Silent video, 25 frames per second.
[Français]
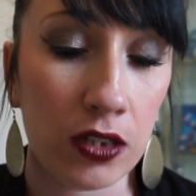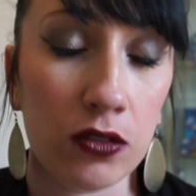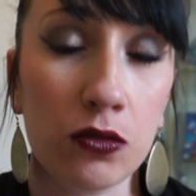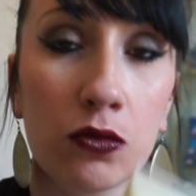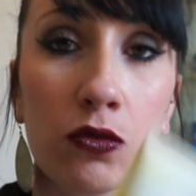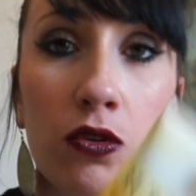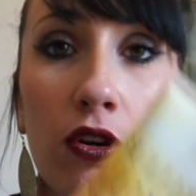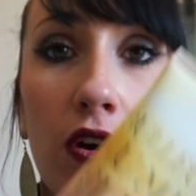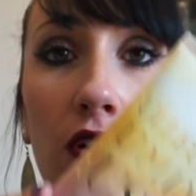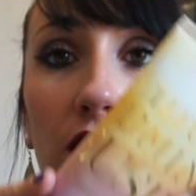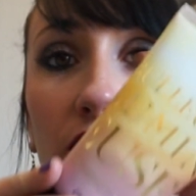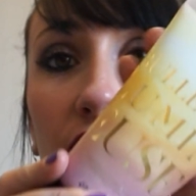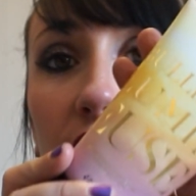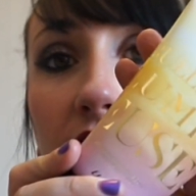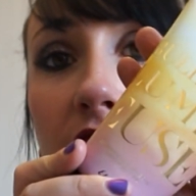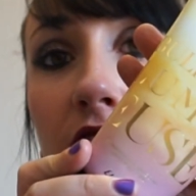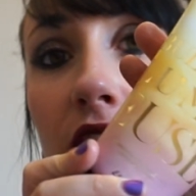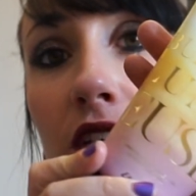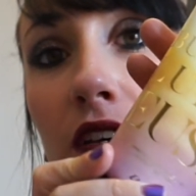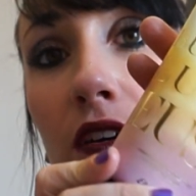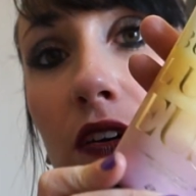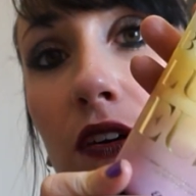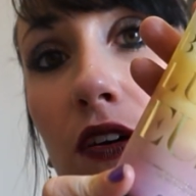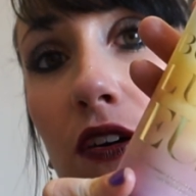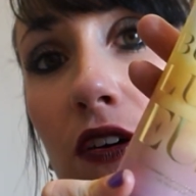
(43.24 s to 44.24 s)
Donc en
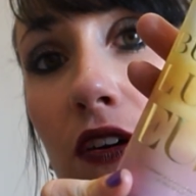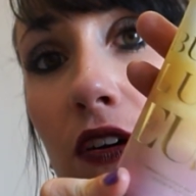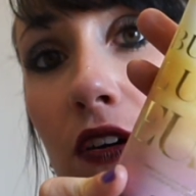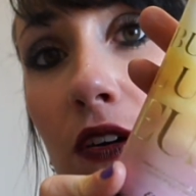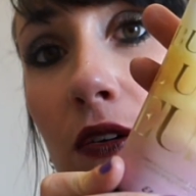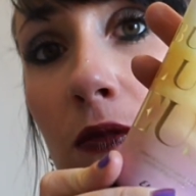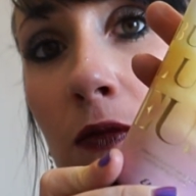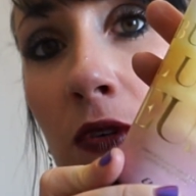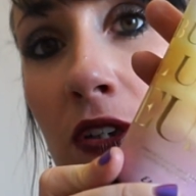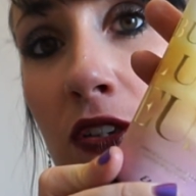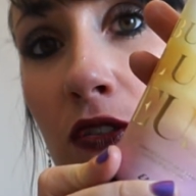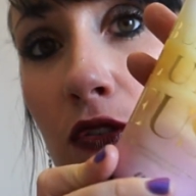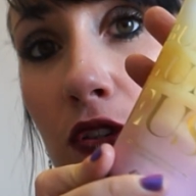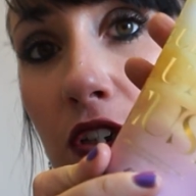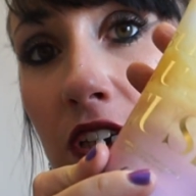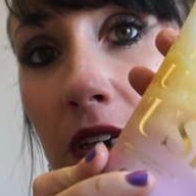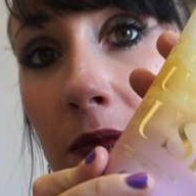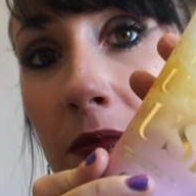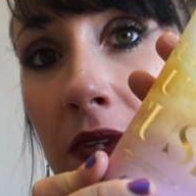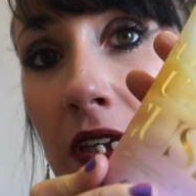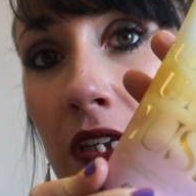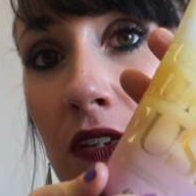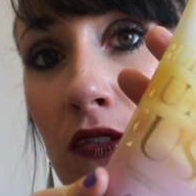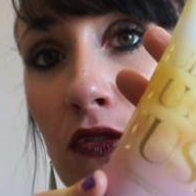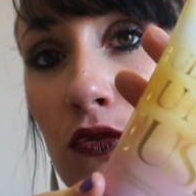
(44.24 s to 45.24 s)
fait euh, moi ce que
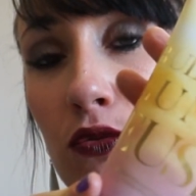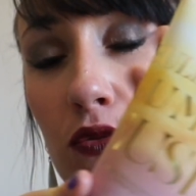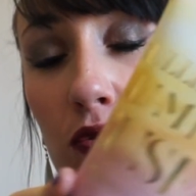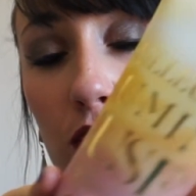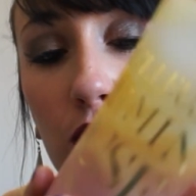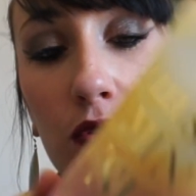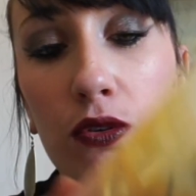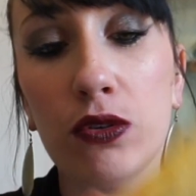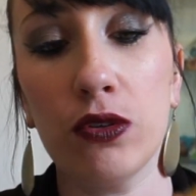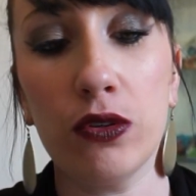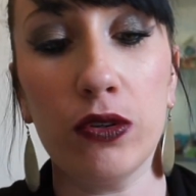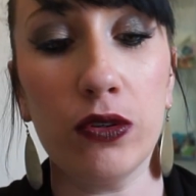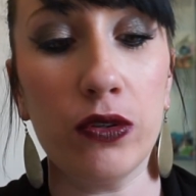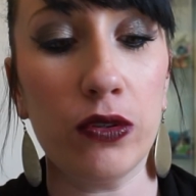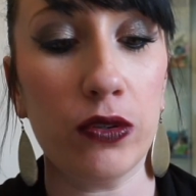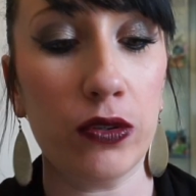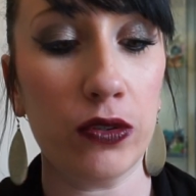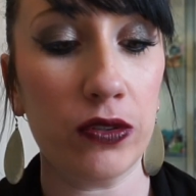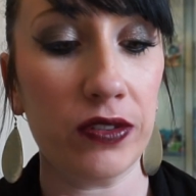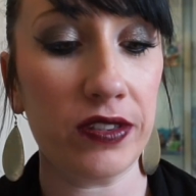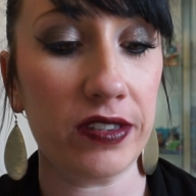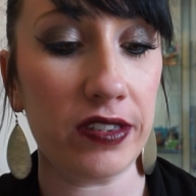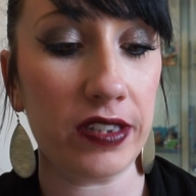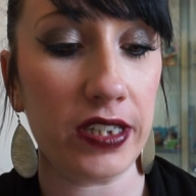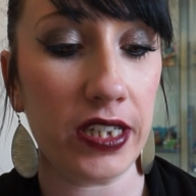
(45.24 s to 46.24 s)
j'aime bien sur
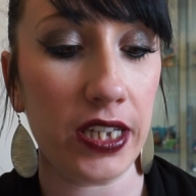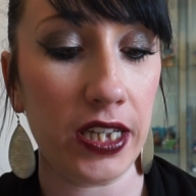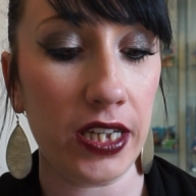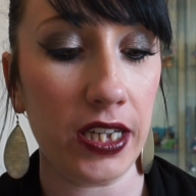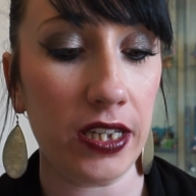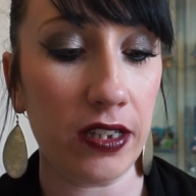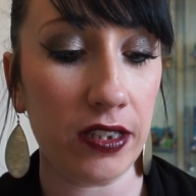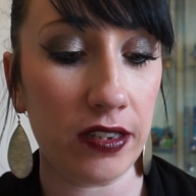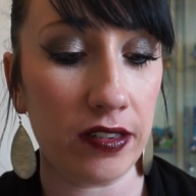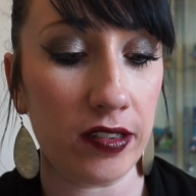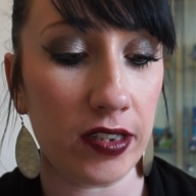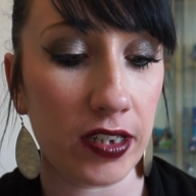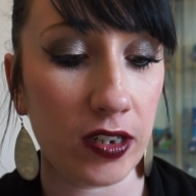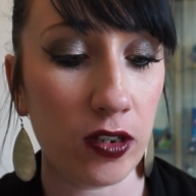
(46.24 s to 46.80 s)
euh, ces,